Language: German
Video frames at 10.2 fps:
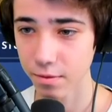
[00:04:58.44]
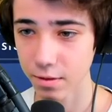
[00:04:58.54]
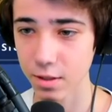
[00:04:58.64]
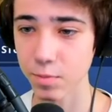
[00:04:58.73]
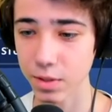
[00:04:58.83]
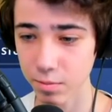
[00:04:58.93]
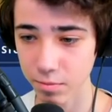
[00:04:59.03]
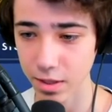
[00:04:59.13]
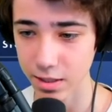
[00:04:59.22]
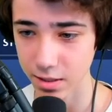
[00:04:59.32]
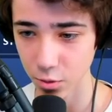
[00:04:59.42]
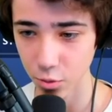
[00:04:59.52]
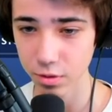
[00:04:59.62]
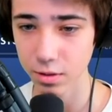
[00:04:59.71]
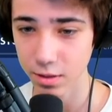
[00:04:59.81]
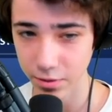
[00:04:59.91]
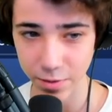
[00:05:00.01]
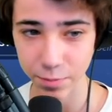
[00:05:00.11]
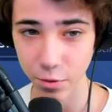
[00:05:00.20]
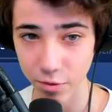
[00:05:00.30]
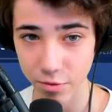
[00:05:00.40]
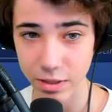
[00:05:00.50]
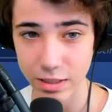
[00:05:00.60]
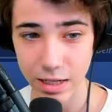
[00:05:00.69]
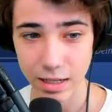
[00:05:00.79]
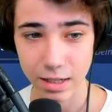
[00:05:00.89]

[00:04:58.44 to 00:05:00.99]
Das mit dem ganzen Rot gefällt mir auf jeden Fall.